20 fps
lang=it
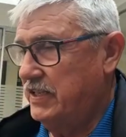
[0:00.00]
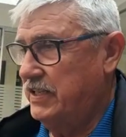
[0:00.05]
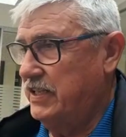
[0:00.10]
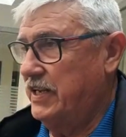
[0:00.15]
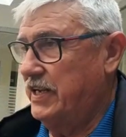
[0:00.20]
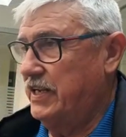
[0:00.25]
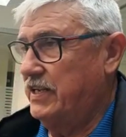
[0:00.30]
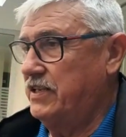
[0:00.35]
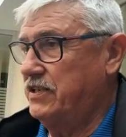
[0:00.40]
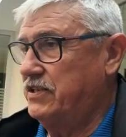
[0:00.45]

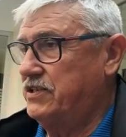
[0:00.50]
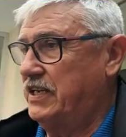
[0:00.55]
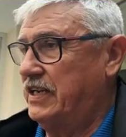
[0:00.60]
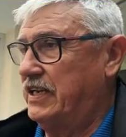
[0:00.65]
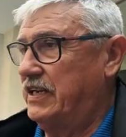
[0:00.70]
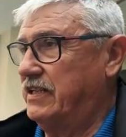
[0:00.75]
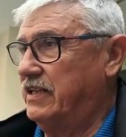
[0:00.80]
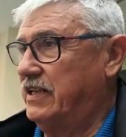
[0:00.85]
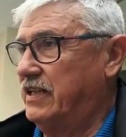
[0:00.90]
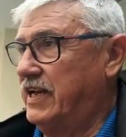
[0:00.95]
direi di
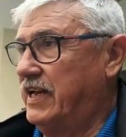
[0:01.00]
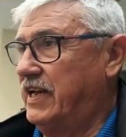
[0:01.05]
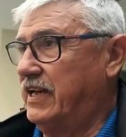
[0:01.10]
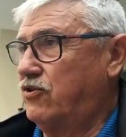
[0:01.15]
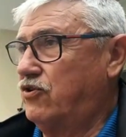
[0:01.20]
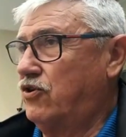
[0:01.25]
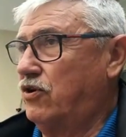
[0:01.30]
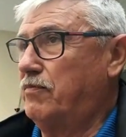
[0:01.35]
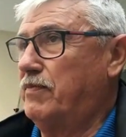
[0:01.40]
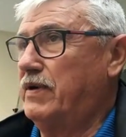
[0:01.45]
sì, direi
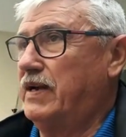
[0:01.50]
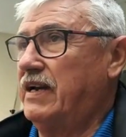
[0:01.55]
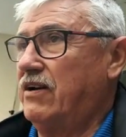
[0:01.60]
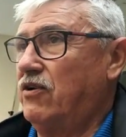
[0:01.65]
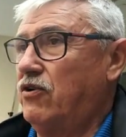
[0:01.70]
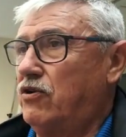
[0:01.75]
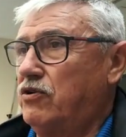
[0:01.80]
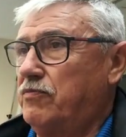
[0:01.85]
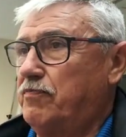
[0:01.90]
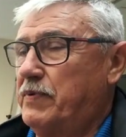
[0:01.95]
come
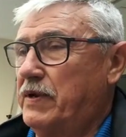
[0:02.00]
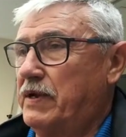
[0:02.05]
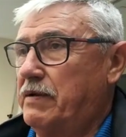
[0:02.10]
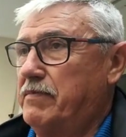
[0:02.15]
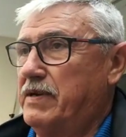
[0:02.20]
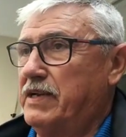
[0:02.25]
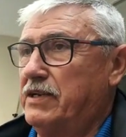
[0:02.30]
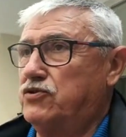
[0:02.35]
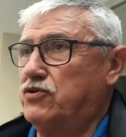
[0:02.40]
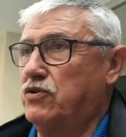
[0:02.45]
ho
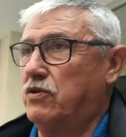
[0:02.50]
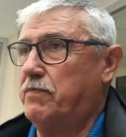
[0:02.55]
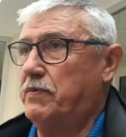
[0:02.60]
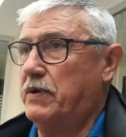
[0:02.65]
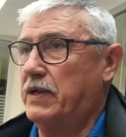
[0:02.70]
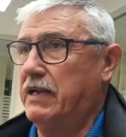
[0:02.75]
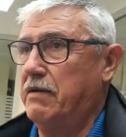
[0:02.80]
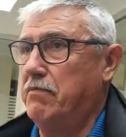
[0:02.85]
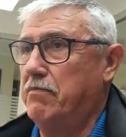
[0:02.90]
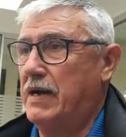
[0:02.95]
premesso
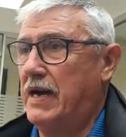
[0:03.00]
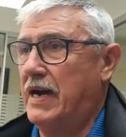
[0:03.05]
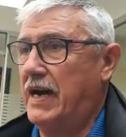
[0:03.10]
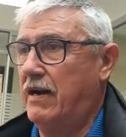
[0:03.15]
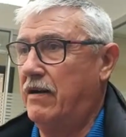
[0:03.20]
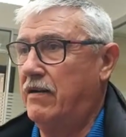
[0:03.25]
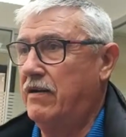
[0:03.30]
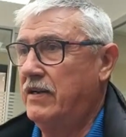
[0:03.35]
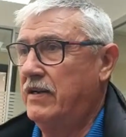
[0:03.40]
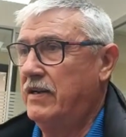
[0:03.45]

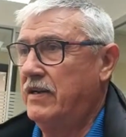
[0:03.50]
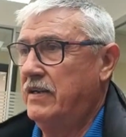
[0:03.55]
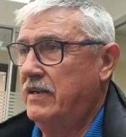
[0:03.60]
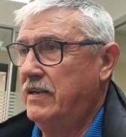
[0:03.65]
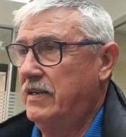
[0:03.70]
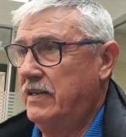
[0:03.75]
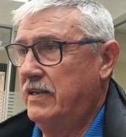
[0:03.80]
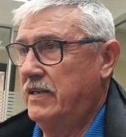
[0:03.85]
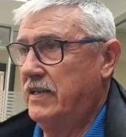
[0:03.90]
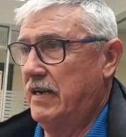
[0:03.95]
prima
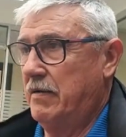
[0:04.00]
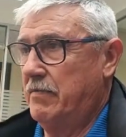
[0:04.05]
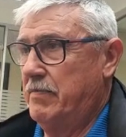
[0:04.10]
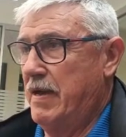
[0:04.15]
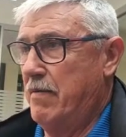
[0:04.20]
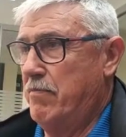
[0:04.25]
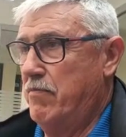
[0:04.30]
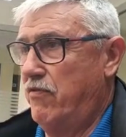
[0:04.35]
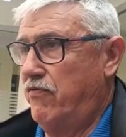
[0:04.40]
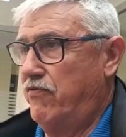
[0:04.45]
eh,
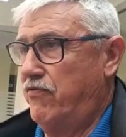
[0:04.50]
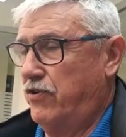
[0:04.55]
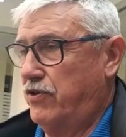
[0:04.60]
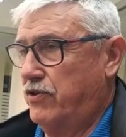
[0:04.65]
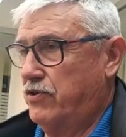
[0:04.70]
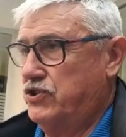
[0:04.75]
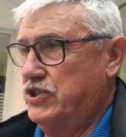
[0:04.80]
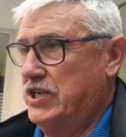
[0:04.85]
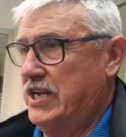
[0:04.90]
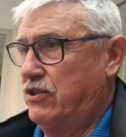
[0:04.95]
abbiamo
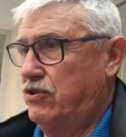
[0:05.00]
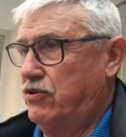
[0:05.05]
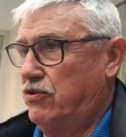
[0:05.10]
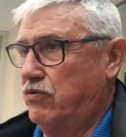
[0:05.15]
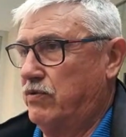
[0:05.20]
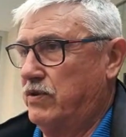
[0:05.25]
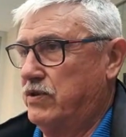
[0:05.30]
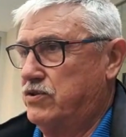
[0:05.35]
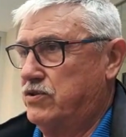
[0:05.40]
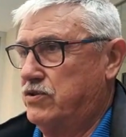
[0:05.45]

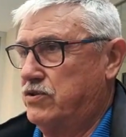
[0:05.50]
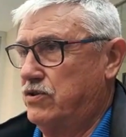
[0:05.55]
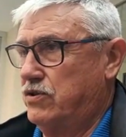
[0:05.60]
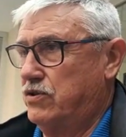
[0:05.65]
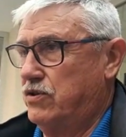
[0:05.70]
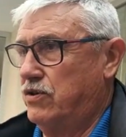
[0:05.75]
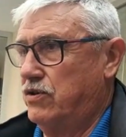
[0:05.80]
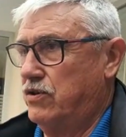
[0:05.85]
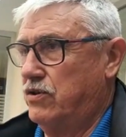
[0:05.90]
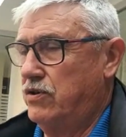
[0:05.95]
forgiato
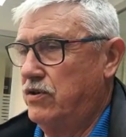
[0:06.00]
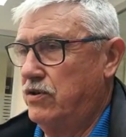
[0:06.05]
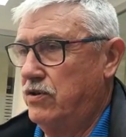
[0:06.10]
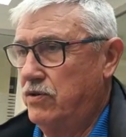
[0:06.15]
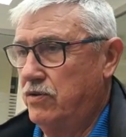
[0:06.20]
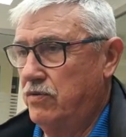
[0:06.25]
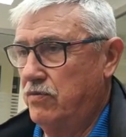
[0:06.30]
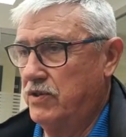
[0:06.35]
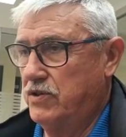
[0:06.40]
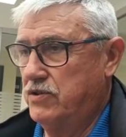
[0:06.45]
questo,
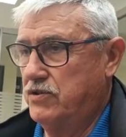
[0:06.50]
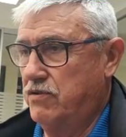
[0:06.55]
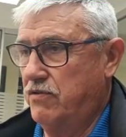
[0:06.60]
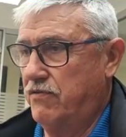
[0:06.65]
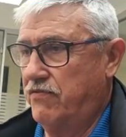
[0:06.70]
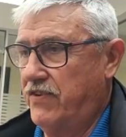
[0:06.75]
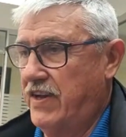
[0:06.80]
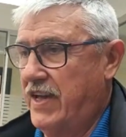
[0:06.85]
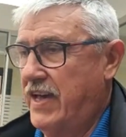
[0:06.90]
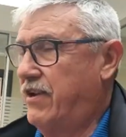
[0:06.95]

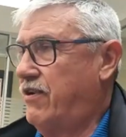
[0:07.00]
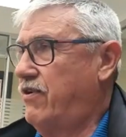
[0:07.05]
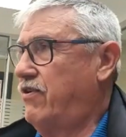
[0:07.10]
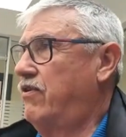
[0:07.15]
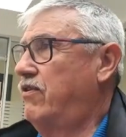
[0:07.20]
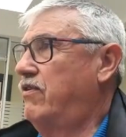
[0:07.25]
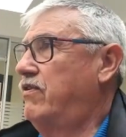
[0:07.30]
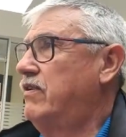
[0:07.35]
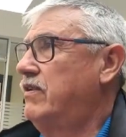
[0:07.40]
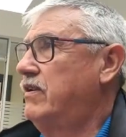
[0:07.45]
questo
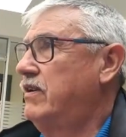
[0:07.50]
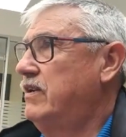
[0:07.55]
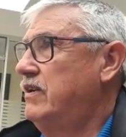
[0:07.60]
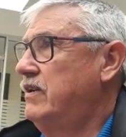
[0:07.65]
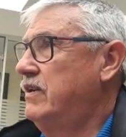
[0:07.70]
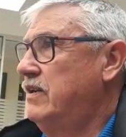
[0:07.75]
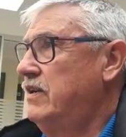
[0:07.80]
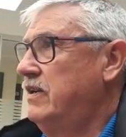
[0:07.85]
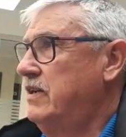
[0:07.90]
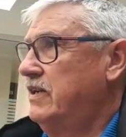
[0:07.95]
ferro
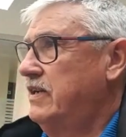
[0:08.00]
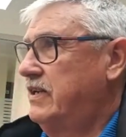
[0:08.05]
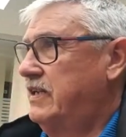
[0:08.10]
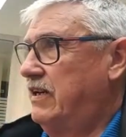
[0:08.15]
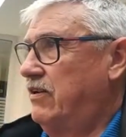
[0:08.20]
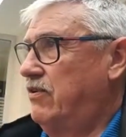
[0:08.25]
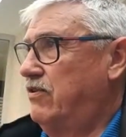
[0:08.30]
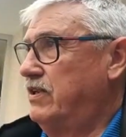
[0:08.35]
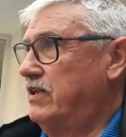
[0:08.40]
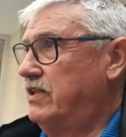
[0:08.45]

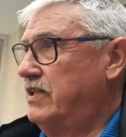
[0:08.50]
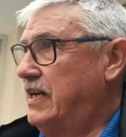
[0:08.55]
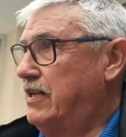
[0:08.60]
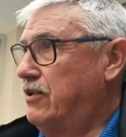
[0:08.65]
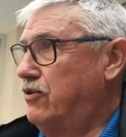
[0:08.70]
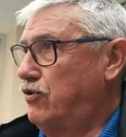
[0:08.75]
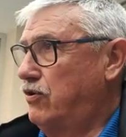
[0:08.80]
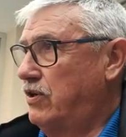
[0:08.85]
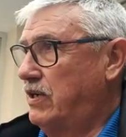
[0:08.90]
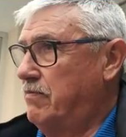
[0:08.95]
che ogni
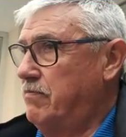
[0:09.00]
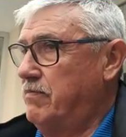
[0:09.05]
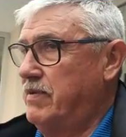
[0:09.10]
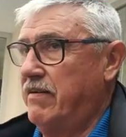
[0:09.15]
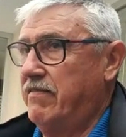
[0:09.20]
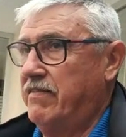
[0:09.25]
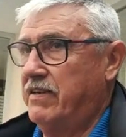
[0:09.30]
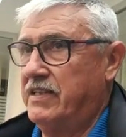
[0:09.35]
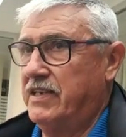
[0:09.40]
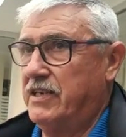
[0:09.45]
tanto
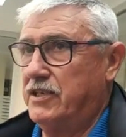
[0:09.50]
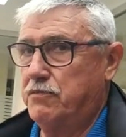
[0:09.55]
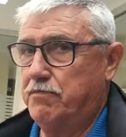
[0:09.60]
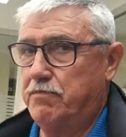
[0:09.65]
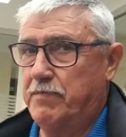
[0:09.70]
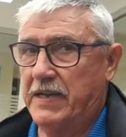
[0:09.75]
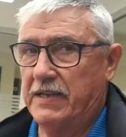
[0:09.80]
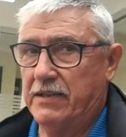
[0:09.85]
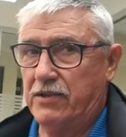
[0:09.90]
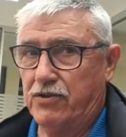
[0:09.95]
cambiava di
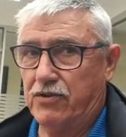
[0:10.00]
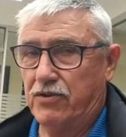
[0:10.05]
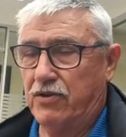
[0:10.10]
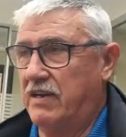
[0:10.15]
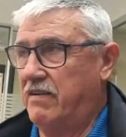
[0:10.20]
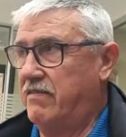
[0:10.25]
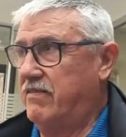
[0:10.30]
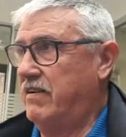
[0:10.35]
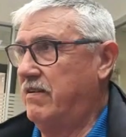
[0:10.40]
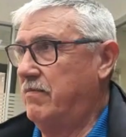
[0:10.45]
aspetto
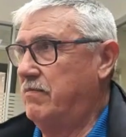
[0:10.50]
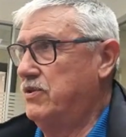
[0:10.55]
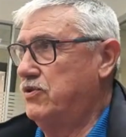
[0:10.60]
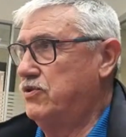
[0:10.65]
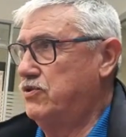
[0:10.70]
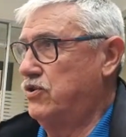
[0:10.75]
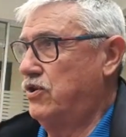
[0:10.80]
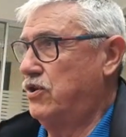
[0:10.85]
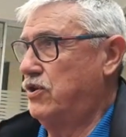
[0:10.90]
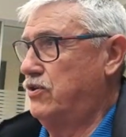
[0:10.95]
e aveva
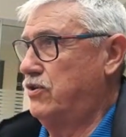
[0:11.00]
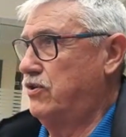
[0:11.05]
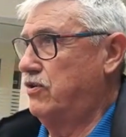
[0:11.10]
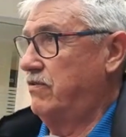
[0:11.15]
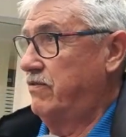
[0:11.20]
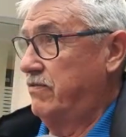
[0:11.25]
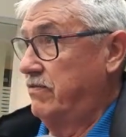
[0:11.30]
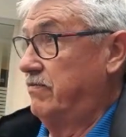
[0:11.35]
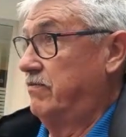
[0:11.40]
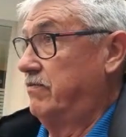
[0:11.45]

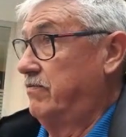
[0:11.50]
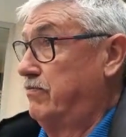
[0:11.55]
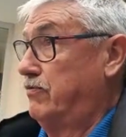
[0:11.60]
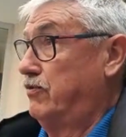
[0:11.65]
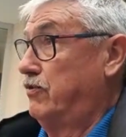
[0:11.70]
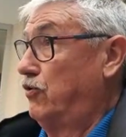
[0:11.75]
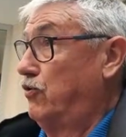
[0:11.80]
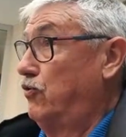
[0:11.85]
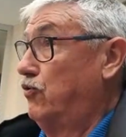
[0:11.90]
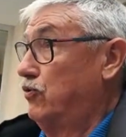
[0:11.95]
bisogno,
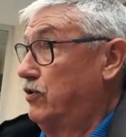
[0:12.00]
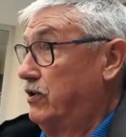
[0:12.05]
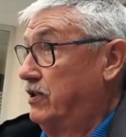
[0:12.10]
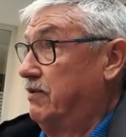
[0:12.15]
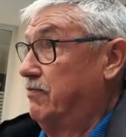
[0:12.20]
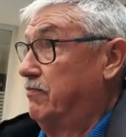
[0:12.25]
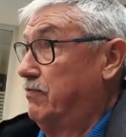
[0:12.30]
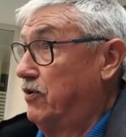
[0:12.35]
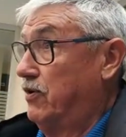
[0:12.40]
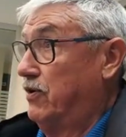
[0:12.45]
non
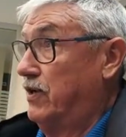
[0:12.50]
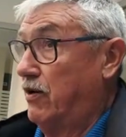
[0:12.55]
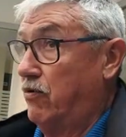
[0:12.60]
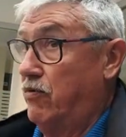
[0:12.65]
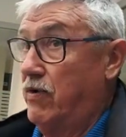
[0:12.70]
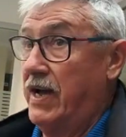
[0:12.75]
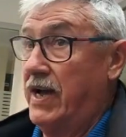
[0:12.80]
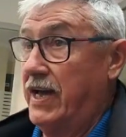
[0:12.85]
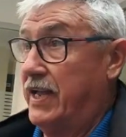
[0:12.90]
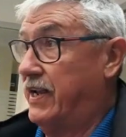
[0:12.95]
ultimo la
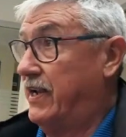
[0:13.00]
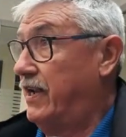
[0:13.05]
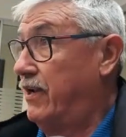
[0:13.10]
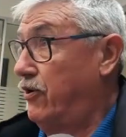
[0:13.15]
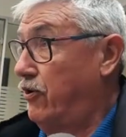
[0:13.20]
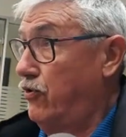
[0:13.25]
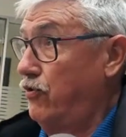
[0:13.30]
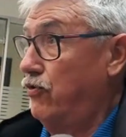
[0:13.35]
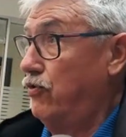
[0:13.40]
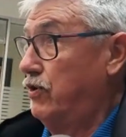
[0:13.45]
guerra,
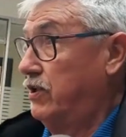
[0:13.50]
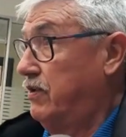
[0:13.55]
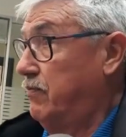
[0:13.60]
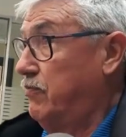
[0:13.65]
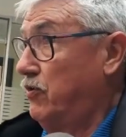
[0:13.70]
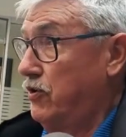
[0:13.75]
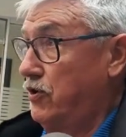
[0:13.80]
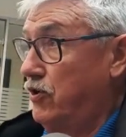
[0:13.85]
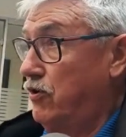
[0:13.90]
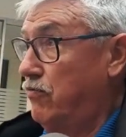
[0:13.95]
non
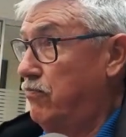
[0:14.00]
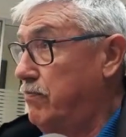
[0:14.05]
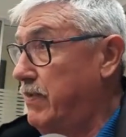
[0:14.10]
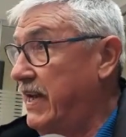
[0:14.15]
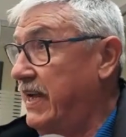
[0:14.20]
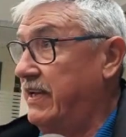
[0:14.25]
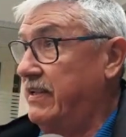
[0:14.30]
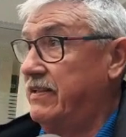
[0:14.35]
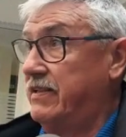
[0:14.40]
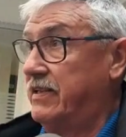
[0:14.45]
ultimo gli
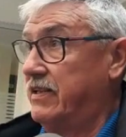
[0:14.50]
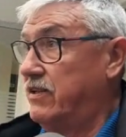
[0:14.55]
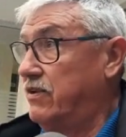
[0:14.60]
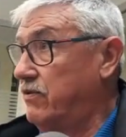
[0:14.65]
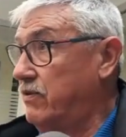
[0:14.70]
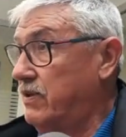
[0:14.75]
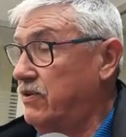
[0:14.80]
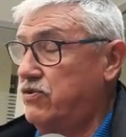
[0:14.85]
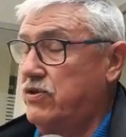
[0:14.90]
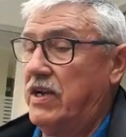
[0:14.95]
aumenti,
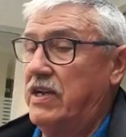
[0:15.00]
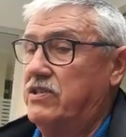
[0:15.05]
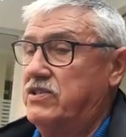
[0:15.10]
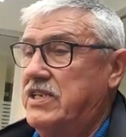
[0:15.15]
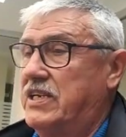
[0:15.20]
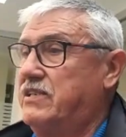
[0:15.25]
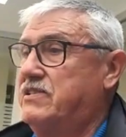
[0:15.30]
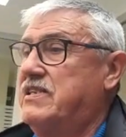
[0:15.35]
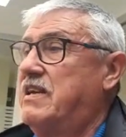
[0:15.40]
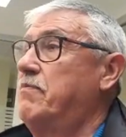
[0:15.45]
non, cioè
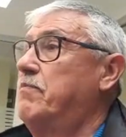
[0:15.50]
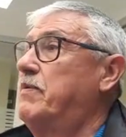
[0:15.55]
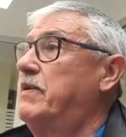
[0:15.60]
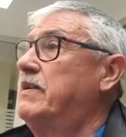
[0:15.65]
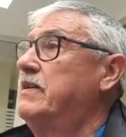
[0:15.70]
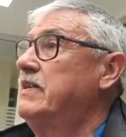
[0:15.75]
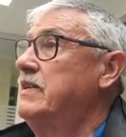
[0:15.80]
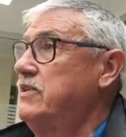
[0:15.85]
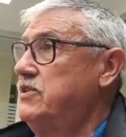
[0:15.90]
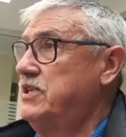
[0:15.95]
c'era
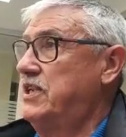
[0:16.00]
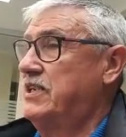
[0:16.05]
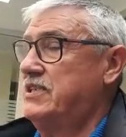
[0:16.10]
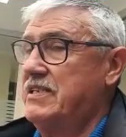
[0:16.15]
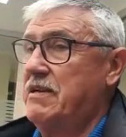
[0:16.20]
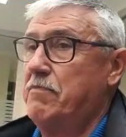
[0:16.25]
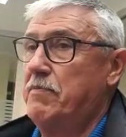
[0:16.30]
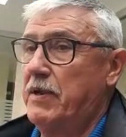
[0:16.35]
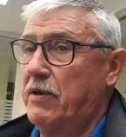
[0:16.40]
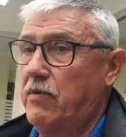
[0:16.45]
sempre,
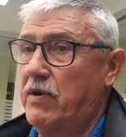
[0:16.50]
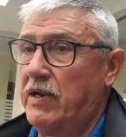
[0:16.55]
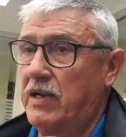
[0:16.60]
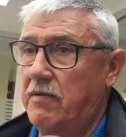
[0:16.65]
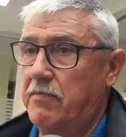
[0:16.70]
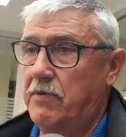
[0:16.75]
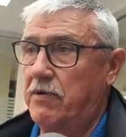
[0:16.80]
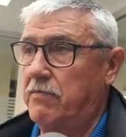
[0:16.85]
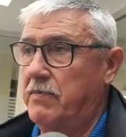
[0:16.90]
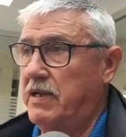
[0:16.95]
sempre
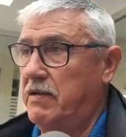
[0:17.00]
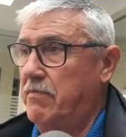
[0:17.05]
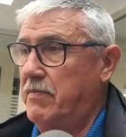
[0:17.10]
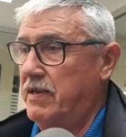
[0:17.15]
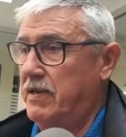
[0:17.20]
qualche problema.